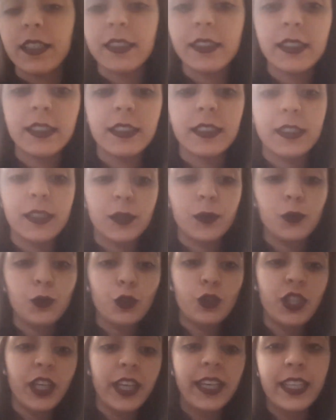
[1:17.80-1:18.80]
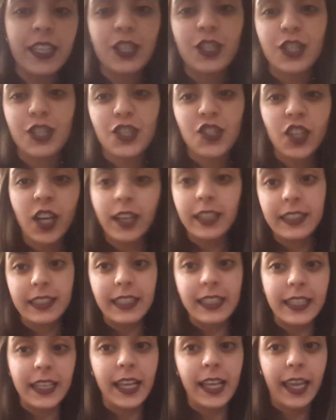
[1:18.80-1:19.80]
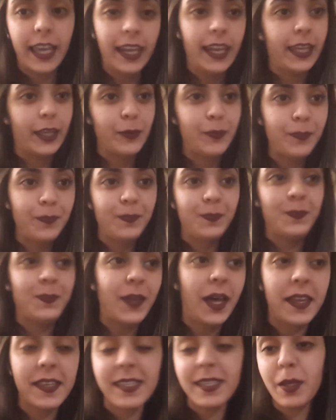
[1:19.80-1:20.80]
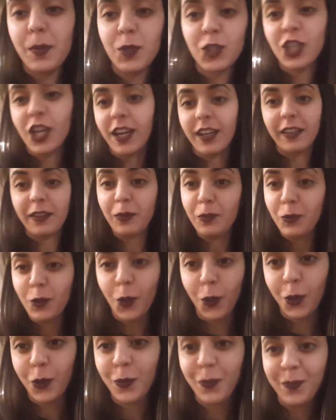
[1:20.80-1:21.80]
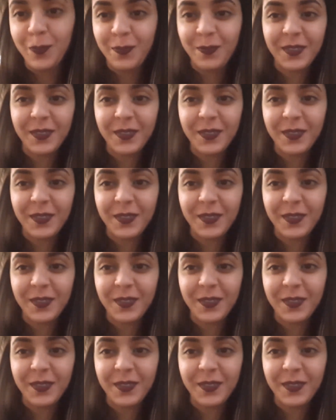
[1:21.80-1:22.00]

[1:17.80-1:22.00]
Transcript: Ee, bu çekilişin şartlarına geleyim. Aslında bir şartım yok.